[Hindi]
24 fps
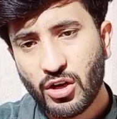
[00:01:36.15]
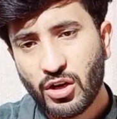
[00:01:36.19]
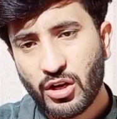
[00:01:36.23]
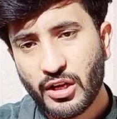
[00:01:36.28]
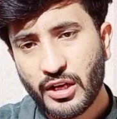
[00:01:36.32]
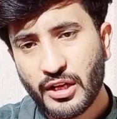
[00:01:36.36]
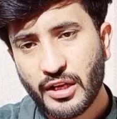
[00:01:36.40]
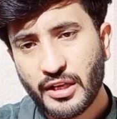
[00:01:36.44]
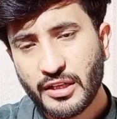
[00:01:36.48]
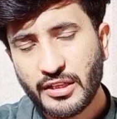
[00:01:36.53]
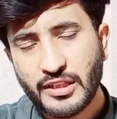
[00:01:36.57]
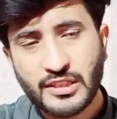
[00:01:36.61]

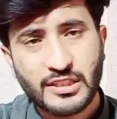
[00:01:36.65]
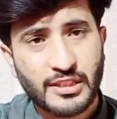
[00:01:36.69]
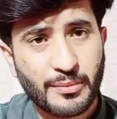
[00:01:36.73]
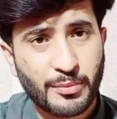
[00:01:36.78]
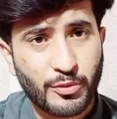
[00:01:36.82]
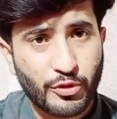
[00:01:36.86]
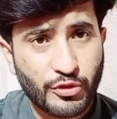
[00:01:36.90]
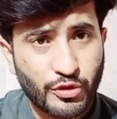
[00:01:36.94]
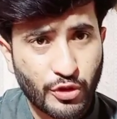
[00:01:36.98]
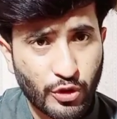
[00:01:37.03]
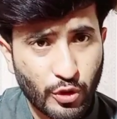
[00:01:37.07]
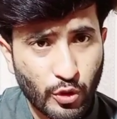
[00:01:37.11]
और ये
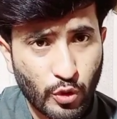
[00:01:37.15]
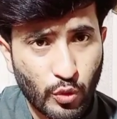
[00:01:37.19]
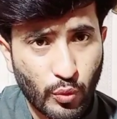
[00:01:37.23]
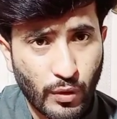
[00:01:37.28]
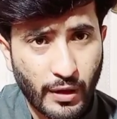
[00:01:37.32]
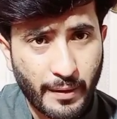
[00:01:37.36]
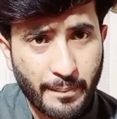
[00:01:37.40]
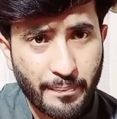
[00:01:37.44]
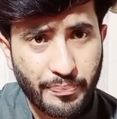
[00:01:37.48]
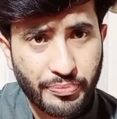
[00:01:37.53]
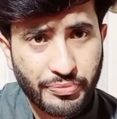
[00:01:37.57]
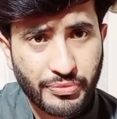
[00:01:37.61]
सब कुछ क्यों
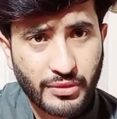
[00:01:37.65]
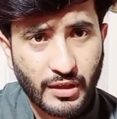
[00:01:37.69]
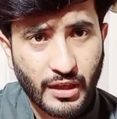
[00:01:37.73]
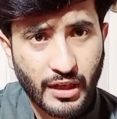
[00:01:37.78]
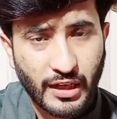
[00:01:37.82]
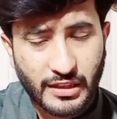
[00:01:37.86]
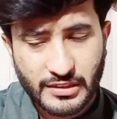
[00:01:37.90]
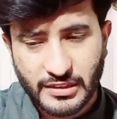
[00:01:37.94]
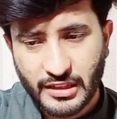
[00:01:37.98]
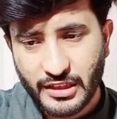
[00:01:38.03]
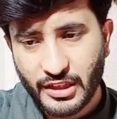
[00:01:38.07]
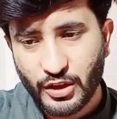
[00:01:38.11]
हुआ
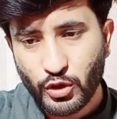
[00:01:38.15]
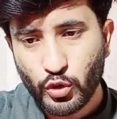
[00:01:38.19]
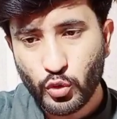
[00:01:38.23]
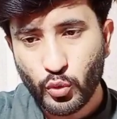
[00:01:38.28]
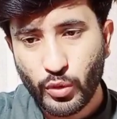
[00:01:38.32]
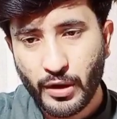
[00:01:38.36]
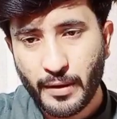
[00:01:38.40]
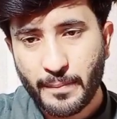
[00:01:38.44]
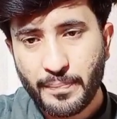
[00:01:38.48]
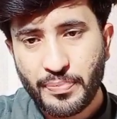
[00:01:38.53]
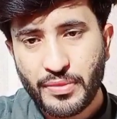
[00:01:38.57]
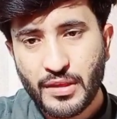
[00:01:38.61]
ऐसा क्यों
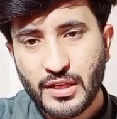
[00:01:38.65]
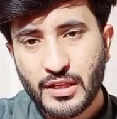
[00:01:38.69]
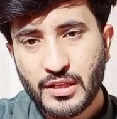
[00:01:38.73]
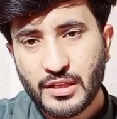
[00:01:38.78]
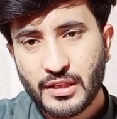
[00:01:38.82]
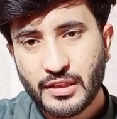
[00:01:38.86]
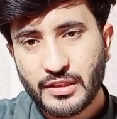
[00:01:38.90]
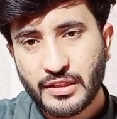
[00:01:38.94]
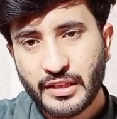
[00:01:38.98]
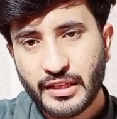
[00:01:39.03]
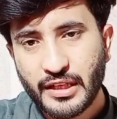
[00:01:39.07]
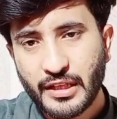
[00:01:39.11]
हुआ
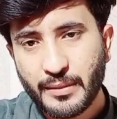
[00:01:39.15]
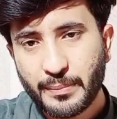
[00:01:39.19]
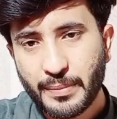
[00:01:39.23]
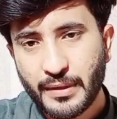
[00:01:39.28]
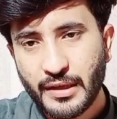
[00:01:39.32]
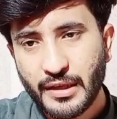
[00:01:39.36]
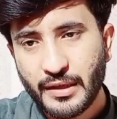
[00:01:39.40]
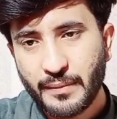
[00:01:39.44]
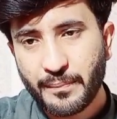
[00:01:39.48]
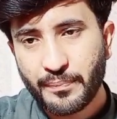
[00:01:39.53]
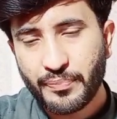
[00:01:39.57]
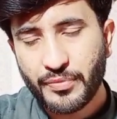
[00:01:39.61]
देखिए
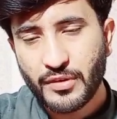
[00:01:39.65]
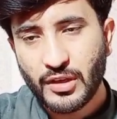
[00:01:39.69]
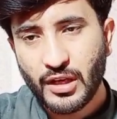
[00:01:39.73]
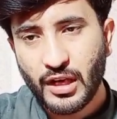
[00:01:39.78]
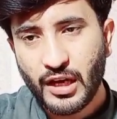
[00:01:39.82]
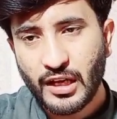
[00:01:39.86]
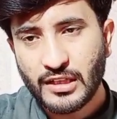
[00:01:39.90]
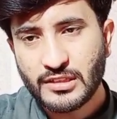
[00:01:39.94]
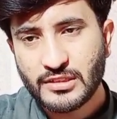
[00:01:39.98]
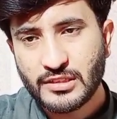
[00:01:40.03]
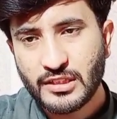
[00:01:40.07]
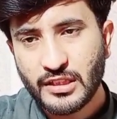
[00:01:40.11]
अपने
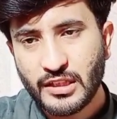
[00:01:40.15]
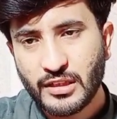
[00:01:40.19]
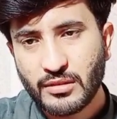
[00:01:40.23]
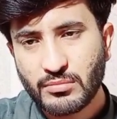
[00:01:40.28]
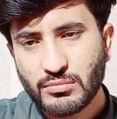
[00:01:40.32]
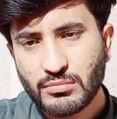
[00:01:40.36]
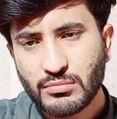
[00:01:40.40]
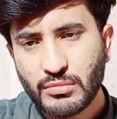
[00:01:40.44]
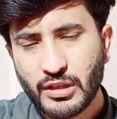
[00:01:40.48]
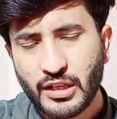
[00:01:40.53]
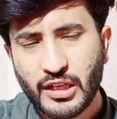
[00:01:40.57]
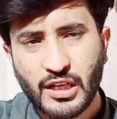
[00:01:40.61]
आज से
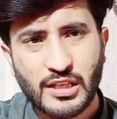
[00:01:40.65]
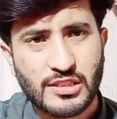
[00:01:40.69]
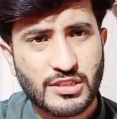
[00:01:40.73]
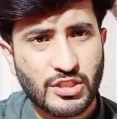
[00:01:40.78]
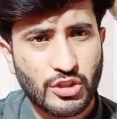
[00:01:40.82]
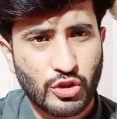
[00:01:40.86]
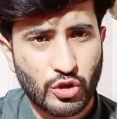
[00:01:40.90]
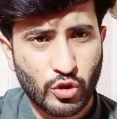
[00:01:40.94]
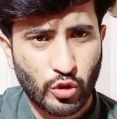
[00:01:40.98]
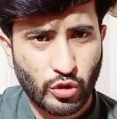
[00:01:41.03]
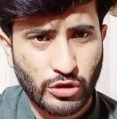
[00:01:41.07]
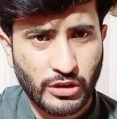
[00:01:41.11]
मेरे ख्याल
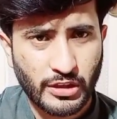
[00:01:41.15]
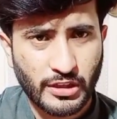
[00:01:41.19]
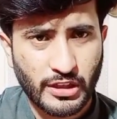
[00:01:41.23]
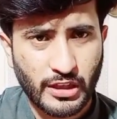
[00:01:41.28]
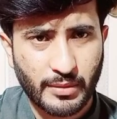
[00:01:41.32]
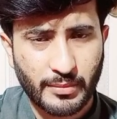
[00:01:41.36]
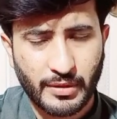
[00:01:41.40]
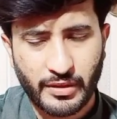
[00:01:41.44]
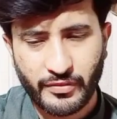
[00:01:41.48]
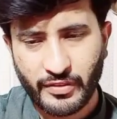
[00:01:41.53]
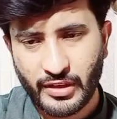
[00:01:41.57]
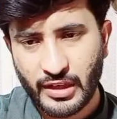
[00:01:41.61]
से दो दिन
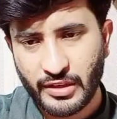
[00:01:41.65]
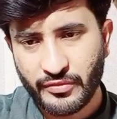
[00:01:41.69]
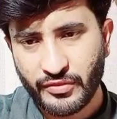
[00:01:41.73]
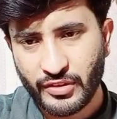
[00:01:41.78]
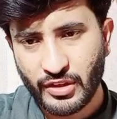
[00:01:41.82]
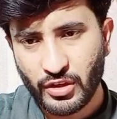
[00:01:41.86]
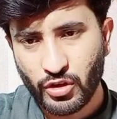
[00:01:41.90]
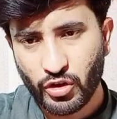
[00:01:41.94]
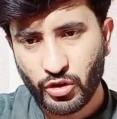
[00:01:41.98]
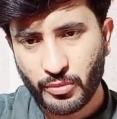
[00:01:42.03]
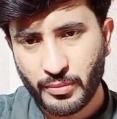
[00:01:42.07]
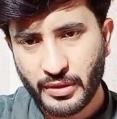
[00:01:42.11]
कबल वाले
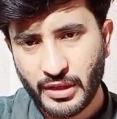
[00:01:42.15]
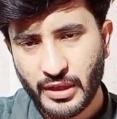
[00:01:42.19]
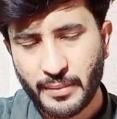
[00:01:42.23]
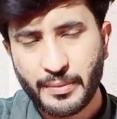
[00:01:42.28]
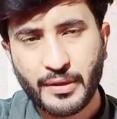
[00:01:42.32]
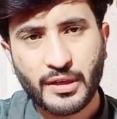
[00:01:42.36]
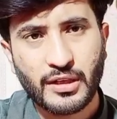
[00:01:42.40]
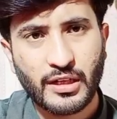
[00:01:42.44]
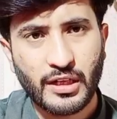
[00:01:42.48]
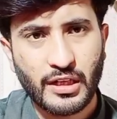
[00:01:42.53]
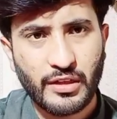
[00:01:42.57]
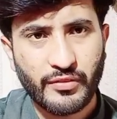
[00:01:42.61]
वीलॉग में या
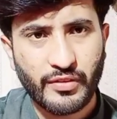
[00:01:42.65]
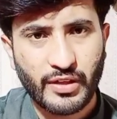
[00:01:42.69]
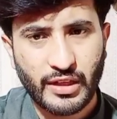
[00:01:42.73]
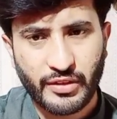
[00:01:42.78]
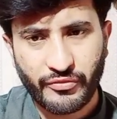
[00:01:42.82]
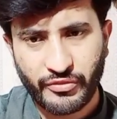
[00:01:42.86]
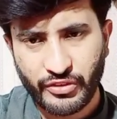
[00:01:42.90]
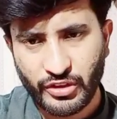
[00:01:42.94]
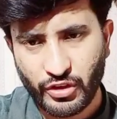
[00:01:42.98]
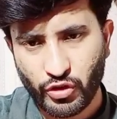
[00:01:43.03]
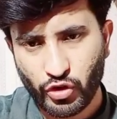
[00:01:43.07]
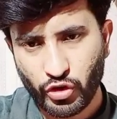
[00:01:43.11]
फिर कल वाले
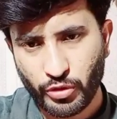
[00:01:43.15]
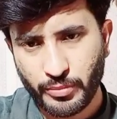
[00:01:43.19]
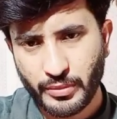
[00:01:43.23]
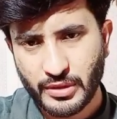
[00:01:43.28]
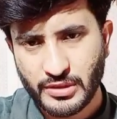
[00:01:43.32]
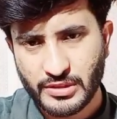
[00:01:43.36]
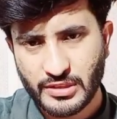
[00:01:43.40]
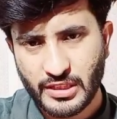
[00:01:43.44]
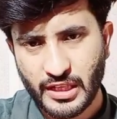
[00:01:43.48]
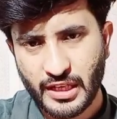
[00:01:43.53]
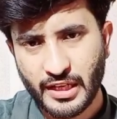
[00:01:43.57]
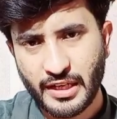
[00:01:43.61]
वीलॉग
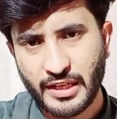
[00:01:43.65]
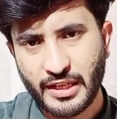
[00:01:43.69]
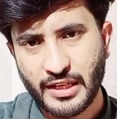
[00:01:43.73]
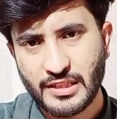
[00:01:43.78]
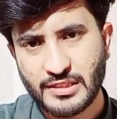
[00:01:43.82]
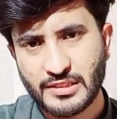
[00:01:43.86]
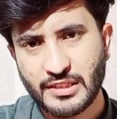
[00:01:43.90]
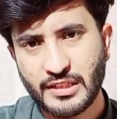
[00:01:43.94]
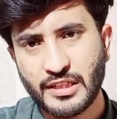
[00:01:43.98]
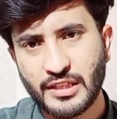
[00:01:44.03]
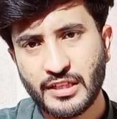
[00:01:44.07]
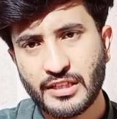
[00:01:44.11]
में सतारा
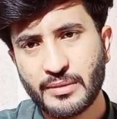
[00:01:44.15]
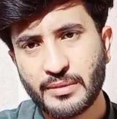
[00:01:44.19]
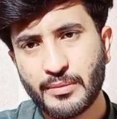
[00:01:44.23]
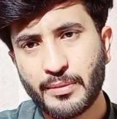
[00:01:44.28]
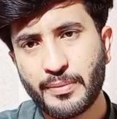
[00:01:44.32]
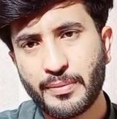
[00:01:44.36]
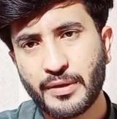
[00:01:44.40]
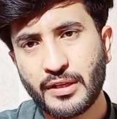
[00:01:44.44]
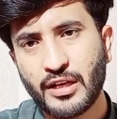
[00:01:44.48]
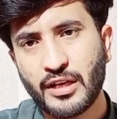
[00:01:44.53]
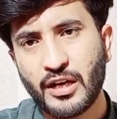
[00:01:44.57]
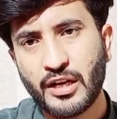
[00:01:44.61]
यासिन ने जब
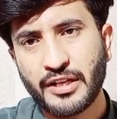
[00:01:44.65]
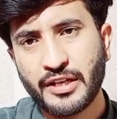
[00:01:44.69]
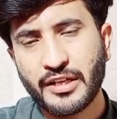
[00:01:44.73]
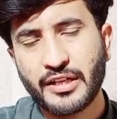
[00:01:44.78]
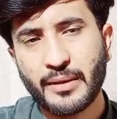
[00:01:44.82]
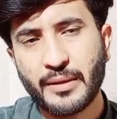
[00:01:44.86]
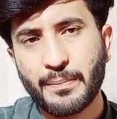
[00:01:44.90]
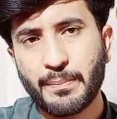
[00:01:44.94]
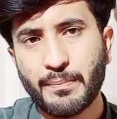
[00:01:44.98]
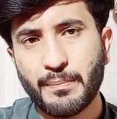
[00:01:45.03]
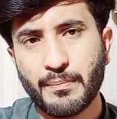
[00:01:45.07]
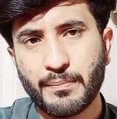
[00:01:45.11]
अपनी गाड़ी
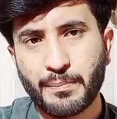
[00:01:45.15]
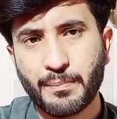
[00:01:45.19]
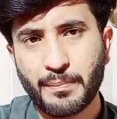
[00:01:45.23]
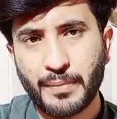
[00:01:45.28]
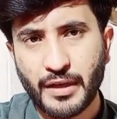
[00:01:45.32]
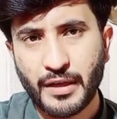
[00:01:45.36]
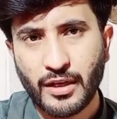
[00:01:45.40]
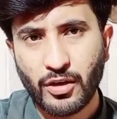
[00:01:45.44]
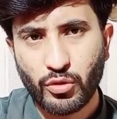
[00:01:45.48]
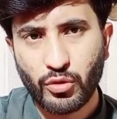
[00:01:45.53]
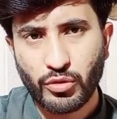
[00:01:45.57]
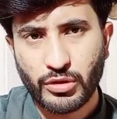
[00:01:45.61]
का
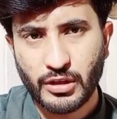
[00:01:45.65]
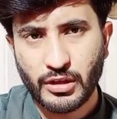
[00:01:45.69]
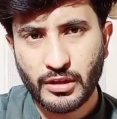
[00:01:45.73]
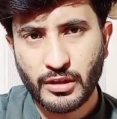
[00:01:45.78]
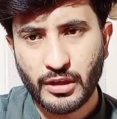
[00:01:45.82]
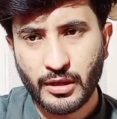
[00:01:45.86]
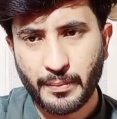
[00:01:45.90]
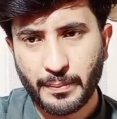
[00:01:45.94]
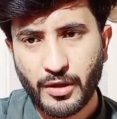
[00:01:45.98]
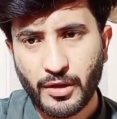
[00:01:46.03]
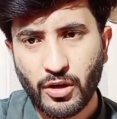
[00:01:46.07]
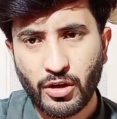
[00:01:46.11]
पे आउट
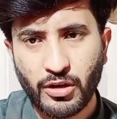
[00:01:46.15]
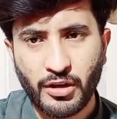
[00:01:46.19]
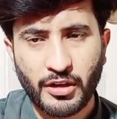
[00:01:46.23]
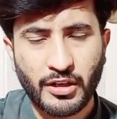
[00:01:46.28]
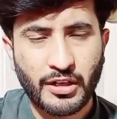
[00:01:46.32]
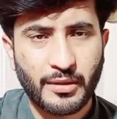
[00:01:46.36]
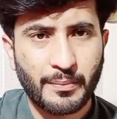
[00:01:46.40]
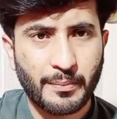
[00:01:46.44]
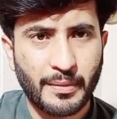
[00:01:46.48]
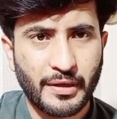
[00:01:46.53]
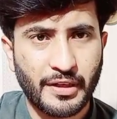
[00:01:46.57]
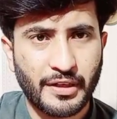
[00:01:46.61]
पे ऑर्डर
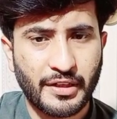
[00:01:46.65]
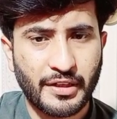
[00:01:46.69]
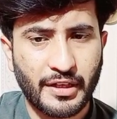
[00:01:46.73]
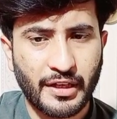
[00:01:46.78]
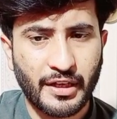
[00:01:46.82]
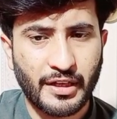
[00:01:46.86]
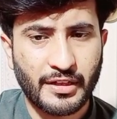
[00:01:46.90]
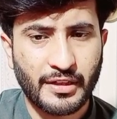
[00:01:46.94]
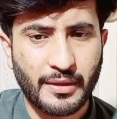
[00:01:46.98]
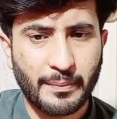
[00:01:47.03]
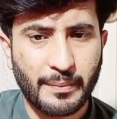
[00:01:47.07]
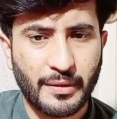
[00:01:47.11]
कंप्लीट
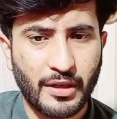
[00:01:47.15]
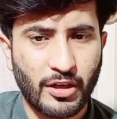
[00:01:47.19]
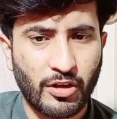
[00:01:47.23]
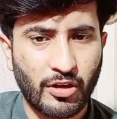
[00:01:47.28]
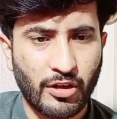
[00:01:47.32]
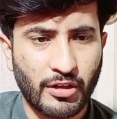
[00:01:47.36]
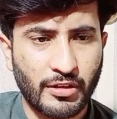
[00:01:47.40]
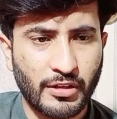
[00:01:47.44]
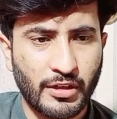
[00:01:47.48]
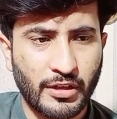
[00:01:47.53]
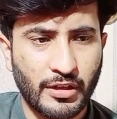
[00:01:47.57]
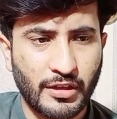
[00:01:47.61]
किया था पे
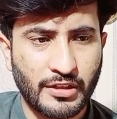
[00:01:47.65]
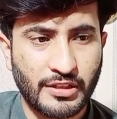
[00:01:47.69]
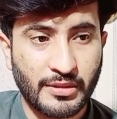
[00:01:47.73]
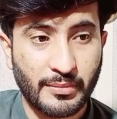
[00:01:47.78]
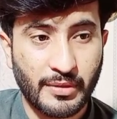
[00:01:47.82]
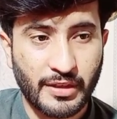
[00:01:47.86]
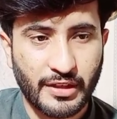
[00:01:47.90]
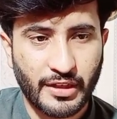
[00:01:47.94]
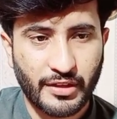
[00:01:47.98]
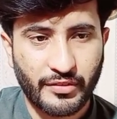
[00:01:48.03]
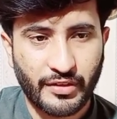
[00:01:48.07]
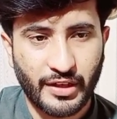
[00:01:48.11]
ऑर्डर
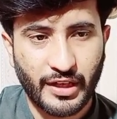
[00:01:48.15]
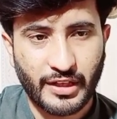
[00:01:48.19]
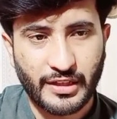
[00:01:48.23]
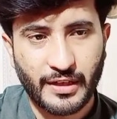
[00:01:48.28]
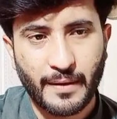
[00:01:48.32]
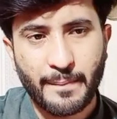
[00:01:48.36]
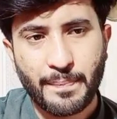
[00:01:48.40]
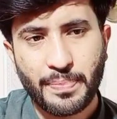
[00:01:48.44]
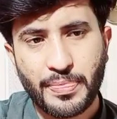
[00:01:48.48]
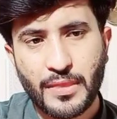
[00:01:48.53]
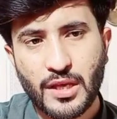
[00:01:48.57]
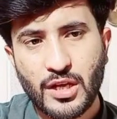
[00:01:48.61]
जमा करवाया था